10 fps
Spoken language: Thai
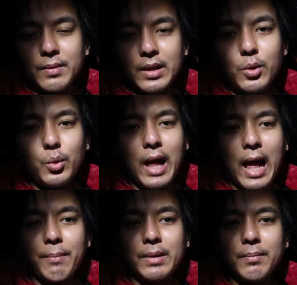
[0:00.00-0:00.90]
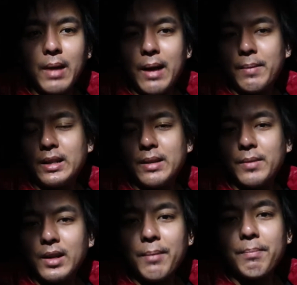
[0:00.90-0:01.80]
หิ้วน้ำขึ้นมาบางทีมั
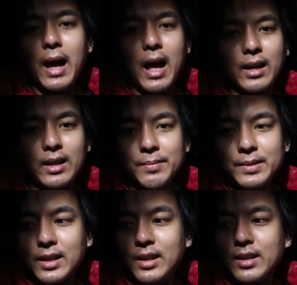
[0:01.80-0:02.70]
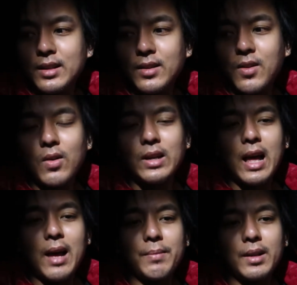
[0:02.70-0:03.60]
นก็ลำบากนะครับใช้เครื่องกรอง
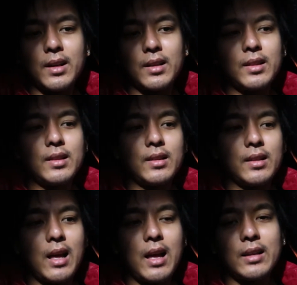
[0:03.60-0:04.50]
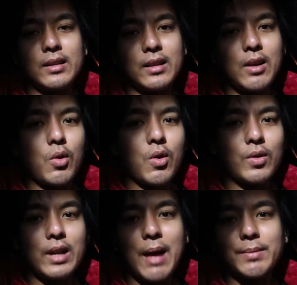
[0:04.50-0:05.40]
น้ำนะครับเอาห้อ
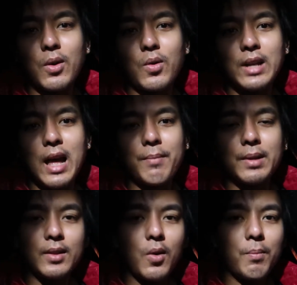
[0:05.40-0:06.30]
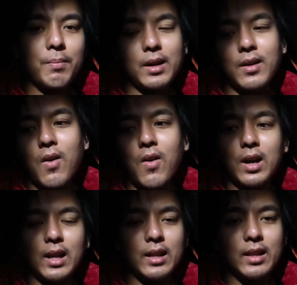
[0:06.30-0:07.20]
งน้ำจากห้องน้ำมาต้มมากรอง
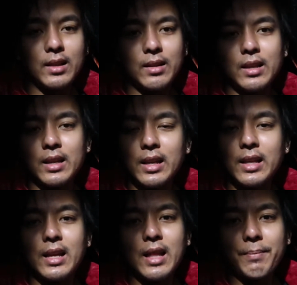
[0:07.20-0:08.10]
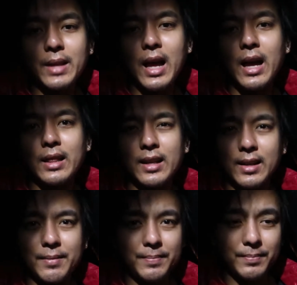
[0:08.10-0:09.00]
อะไรจะได้ได้น้ำทานนะครับ